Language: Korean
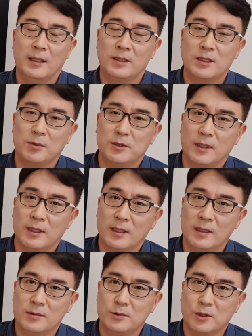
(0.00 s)

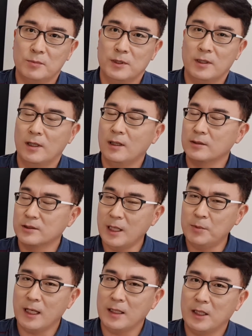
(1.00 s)
이제부터는 조금 더
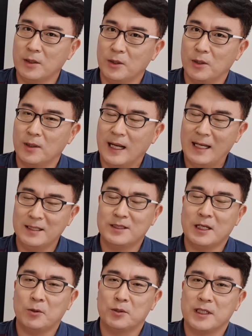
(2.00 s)
차별화되고
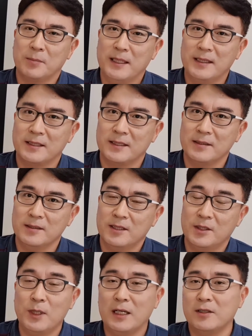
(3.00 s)
알차고 재밌는
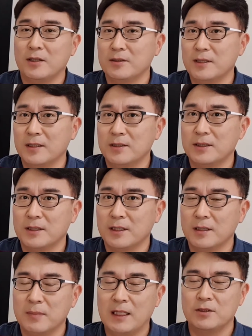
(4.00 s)
기획
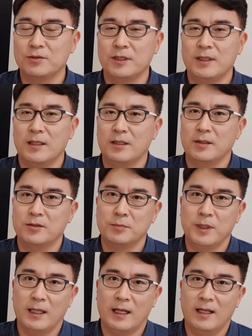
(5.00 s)
컨텐츠를 만들 수 있게
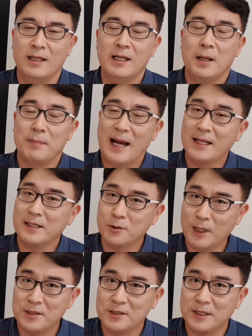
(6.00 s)
되었습니다. 많은
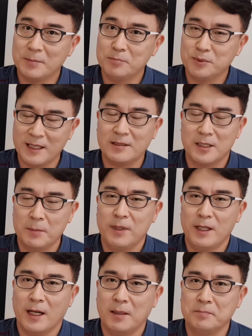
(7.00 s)
관심
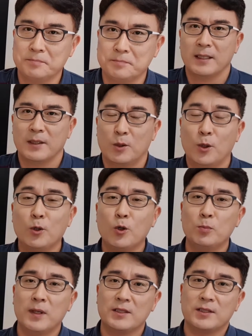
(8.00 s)
부탁드립니다. 오늘
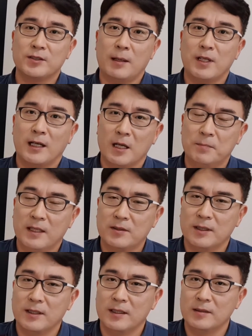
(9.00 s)
공부하실 3단계
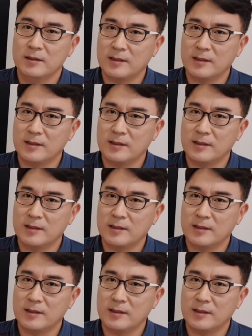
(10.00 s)
패턴은